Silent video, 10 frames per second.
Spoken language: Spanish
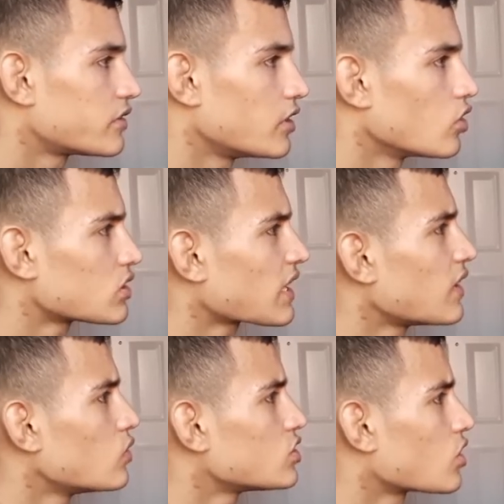Se nota
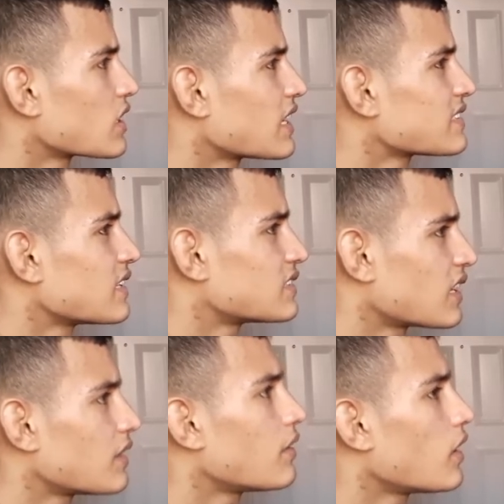que el luchador de
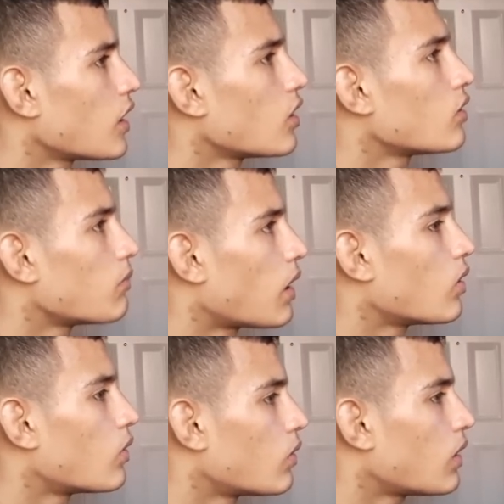Kazajistán ha bajado,
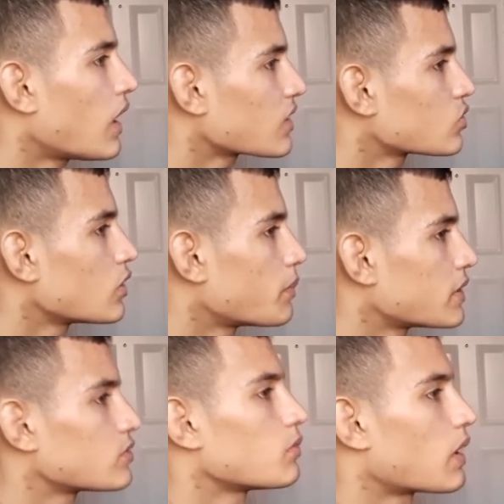bajó harto de
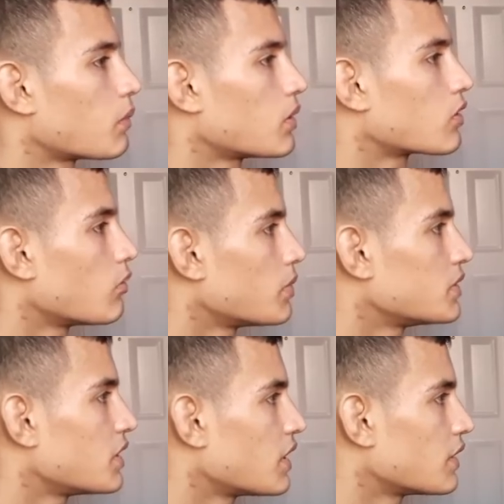peso para poder
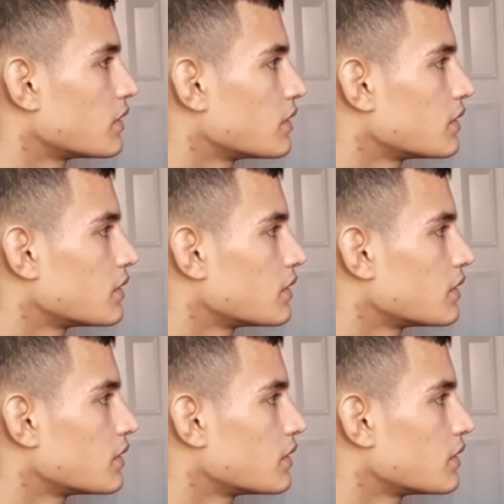competir ahí.